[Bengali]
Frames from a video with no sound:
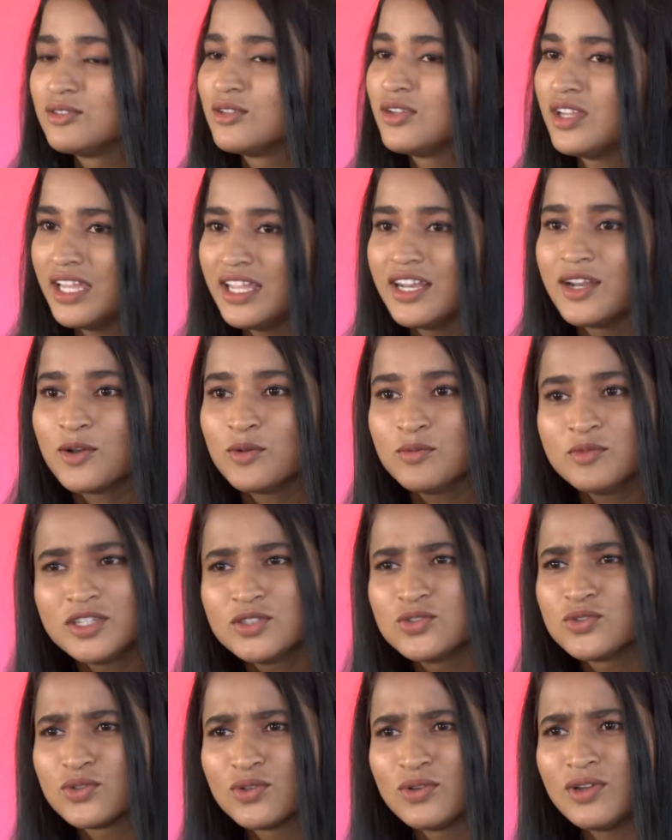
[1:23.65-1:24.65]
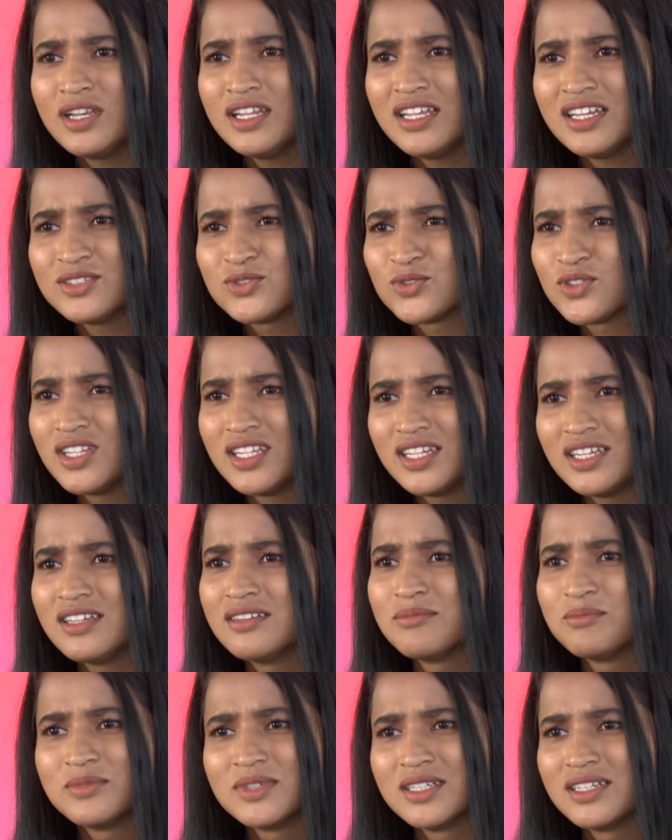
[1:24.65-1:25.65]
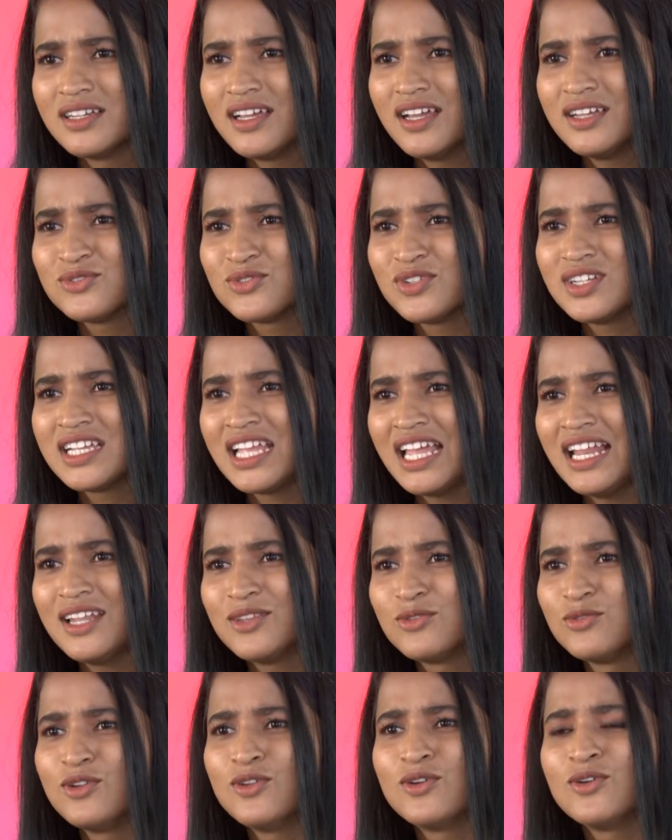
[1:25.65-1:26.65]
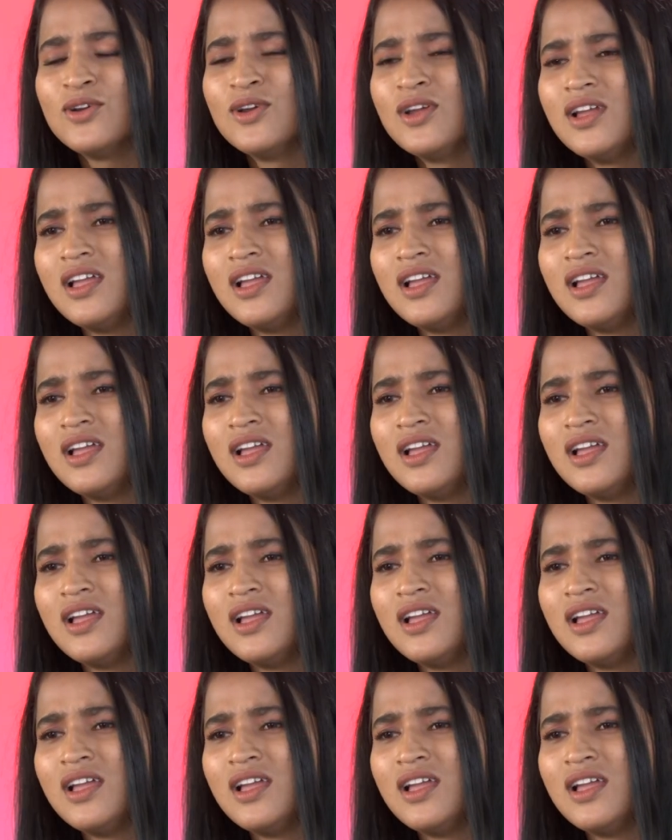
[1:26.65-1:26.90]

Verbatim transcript: তো এরকম কিছু করলে আসলে আসলে খেলাধুলো